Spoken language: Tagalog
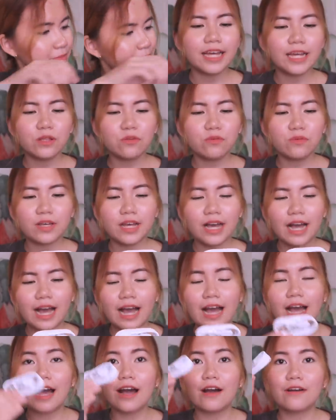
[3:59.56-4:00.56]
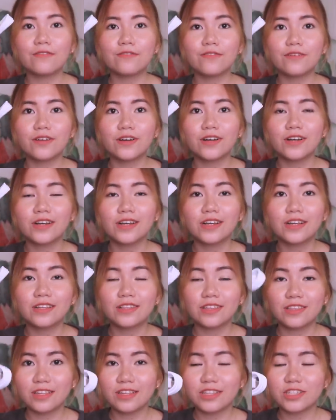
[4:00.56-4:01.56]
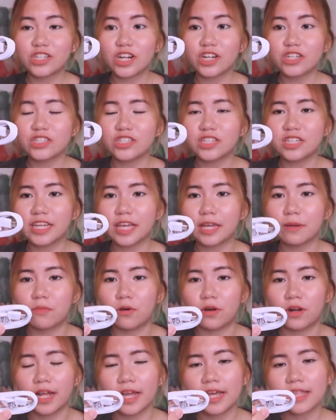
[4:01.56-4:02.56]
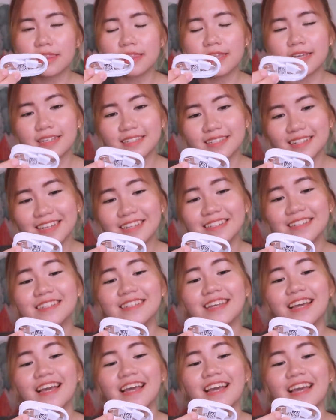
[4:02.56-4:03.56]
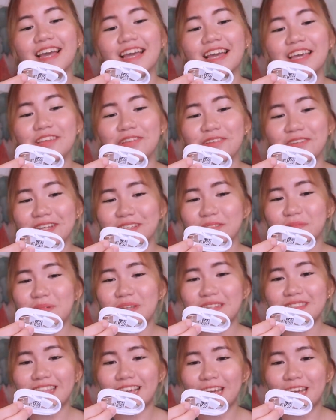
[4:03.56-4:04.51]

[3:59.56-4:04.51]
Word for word: then we have the charging cable. And this is a USB